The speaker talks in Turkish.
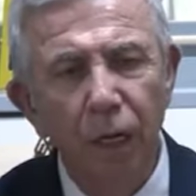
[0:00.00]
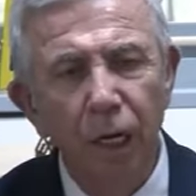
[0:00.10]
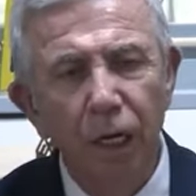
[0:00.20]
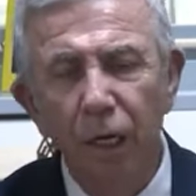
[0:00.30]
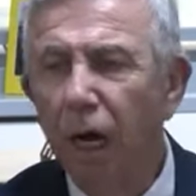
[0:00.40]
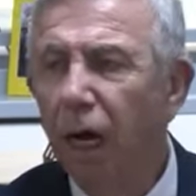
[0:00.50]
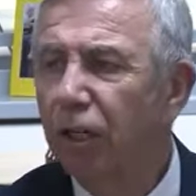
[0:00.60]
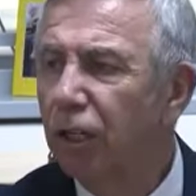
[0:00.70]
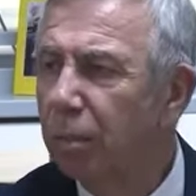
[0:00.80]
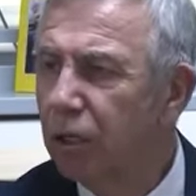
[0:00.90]
e,
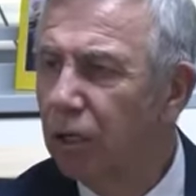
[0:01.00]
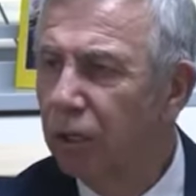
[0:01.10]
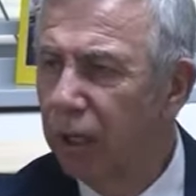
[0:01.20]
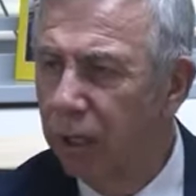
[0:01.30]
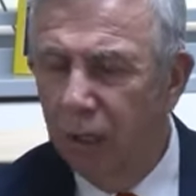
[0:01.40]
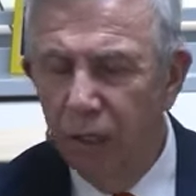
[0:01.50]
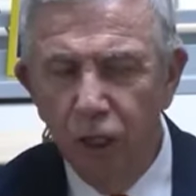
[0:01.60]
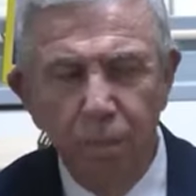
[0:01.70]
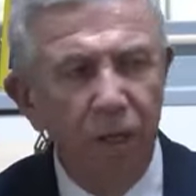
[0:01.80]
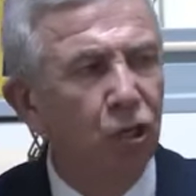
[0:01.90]
artık bizi
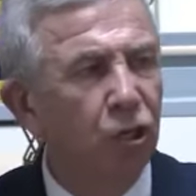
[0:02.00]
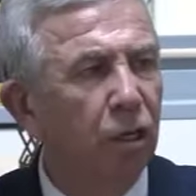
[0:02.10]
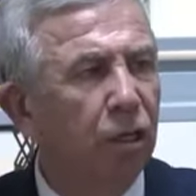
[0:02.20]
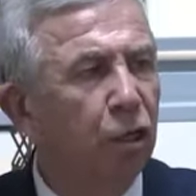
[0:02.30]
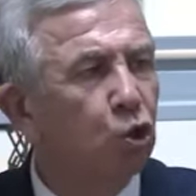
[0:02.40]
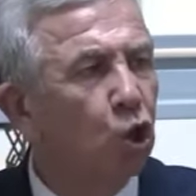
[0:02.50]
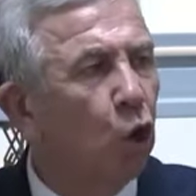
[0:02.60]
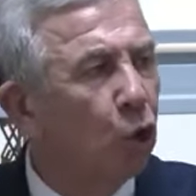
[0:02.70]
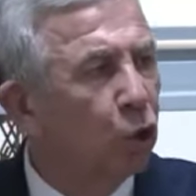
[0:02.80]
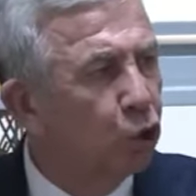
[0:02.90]
tanıdınız beş yıldır.
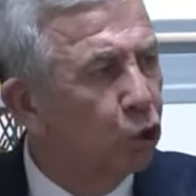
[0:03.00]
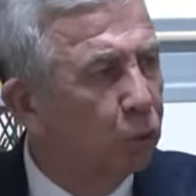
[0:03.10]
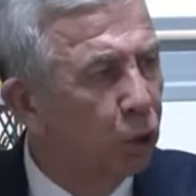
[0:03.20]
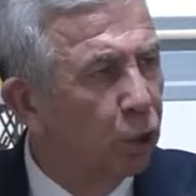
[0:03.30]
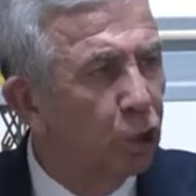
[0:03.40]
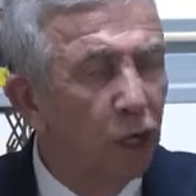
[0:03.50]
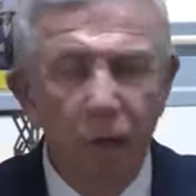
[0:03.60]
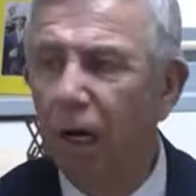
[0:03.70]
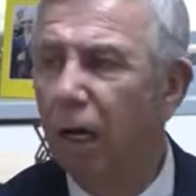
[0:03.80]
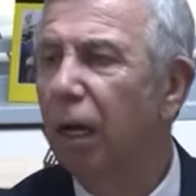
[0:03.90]
Çok konuşmuyoruz
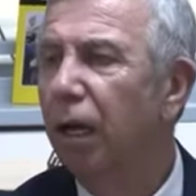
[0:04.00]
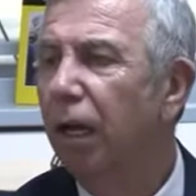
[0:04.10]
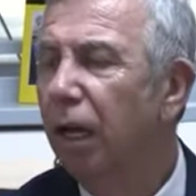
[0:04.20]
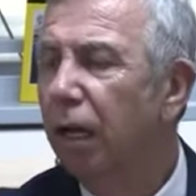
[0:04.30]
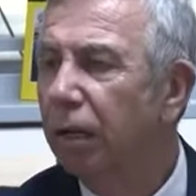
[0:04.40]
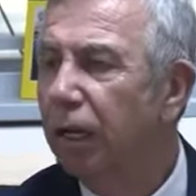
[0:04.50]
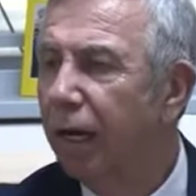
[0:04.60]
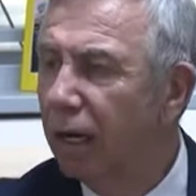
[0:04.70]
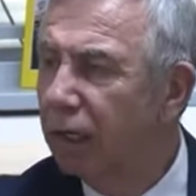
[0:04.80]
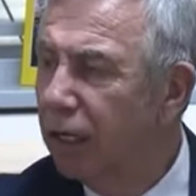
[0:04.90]
ama
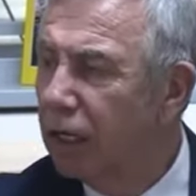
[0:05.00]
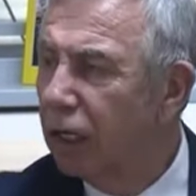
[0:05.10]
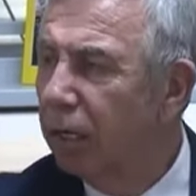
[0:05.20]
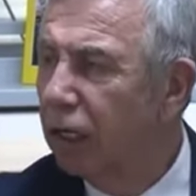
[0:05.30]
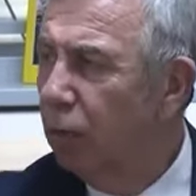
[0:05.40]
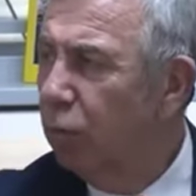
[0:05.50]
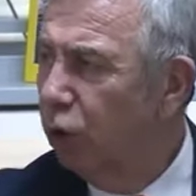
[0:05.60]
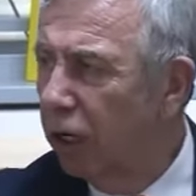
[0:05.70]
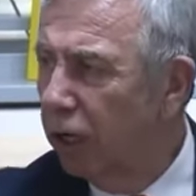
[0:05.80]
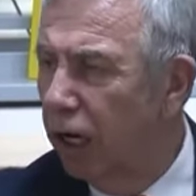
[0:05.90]
Gerektiği zaman da
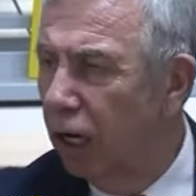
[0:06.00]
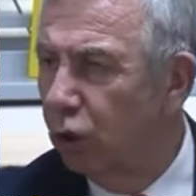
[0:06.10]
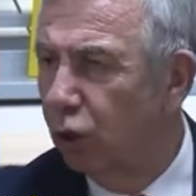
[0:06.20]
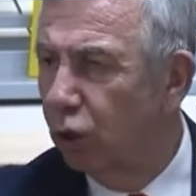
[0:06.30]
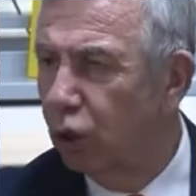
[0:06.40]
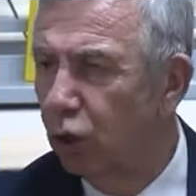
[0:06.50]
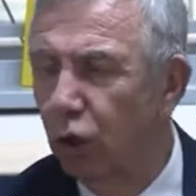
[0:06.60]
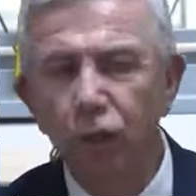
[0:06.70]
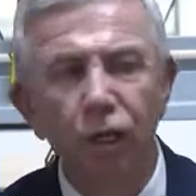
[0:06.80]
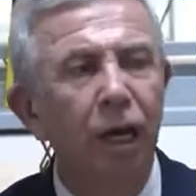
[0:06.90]
mutlaka
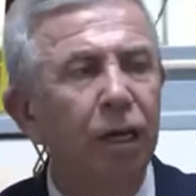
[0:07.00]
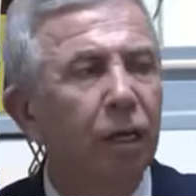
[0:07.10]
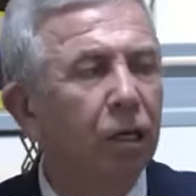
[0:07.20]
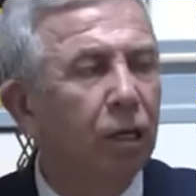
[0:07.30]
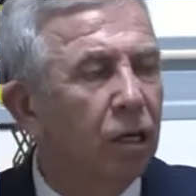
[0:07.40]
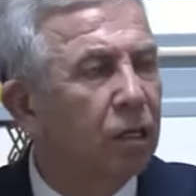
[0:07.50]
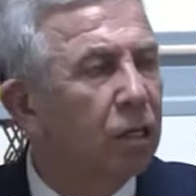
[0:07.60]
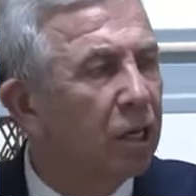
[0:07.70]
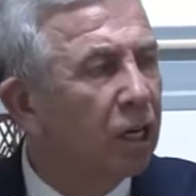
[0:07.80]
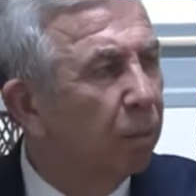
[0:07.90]
konuşuyoruz. Yani
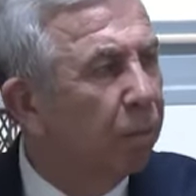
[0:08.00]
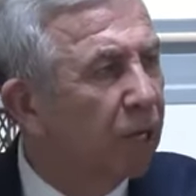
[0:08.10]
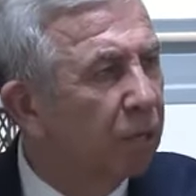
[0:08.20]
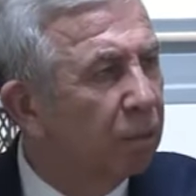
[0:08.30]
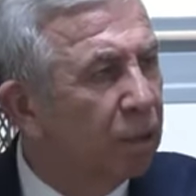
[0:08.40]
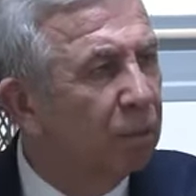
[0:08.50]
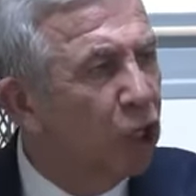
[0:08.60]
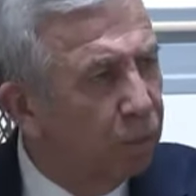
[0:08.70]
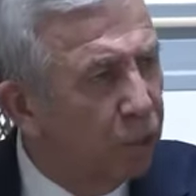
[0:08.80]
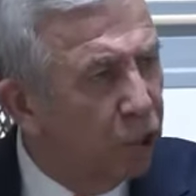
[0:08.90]
gizli, kapakta bizim
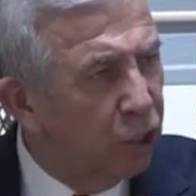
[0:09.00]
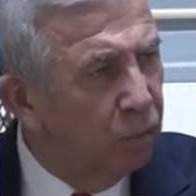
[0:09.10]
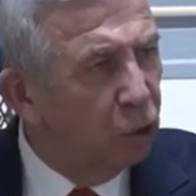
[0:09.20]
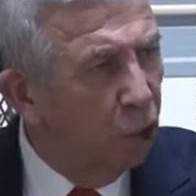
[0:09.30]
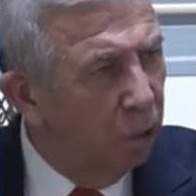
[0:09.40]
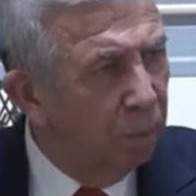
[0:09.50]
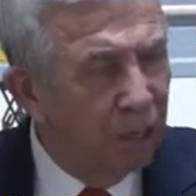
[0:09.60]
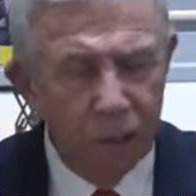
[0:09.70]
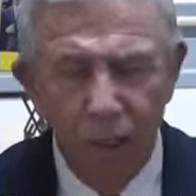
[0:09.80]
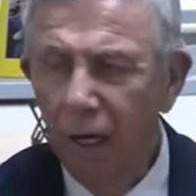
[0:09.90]
hiçbir işimiz
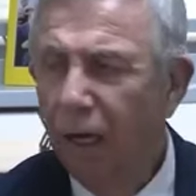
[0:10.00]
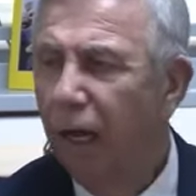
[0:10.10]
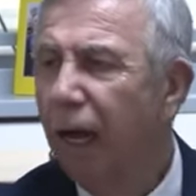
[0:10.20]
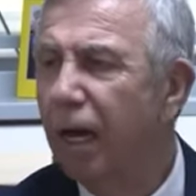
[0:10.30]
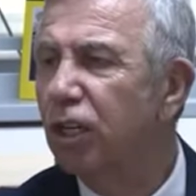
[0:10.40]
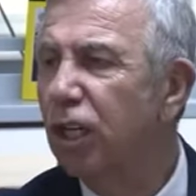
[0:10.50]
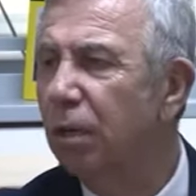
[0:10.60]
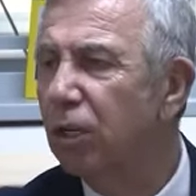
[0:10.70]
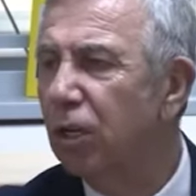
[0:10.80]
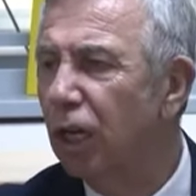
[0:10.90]
olmaz. Her
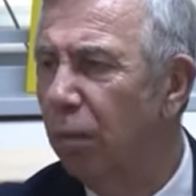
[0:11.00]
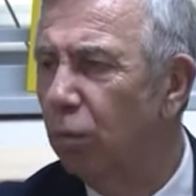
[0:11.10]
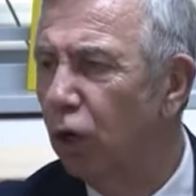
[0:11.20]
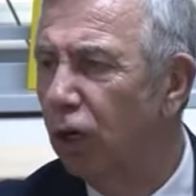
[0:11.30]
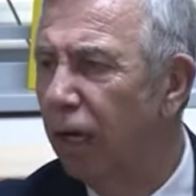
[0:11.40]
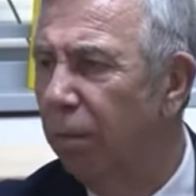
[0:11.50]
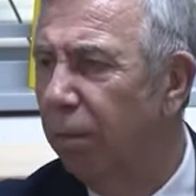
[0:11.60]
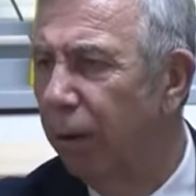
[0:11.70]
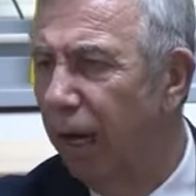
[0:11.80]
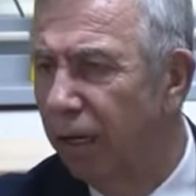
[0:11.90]
şeyimizi kamuoyuyla
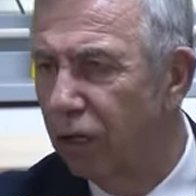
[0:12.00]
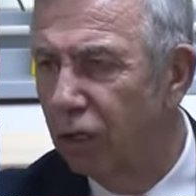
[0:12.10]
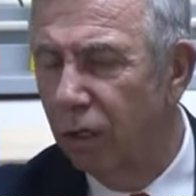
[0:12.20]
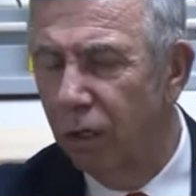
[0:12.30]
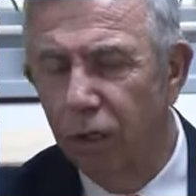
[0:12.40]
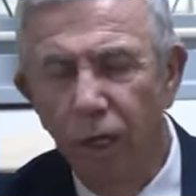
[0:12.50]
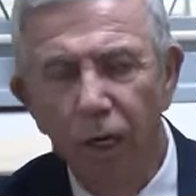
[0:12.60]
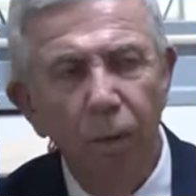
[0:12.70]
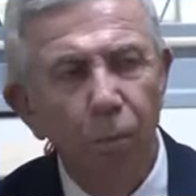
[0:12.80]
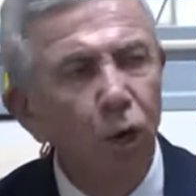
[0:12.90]
paylaşırız.
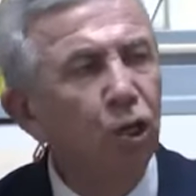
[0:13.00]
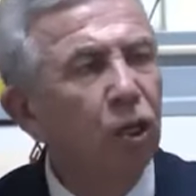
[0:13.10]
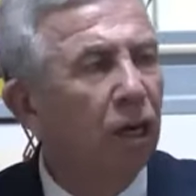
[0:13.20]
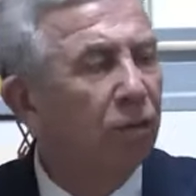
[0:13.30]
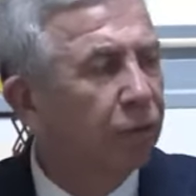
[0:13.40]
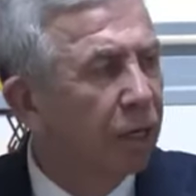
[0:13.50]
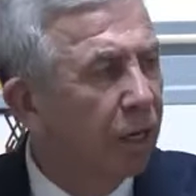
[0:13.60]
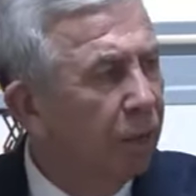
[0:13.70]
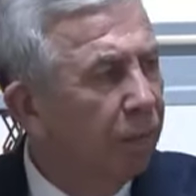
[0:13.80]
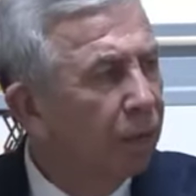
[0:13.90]
Boş
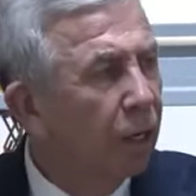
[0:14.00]
laflara,